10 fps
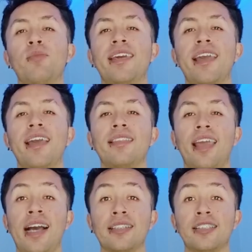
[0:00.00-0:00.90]
Bueno mi
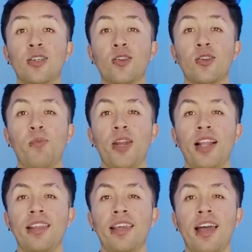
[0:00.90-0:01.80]
gente, ha sido todo por
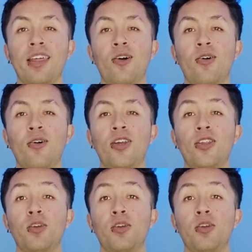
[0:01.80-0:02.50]
el día de hoy.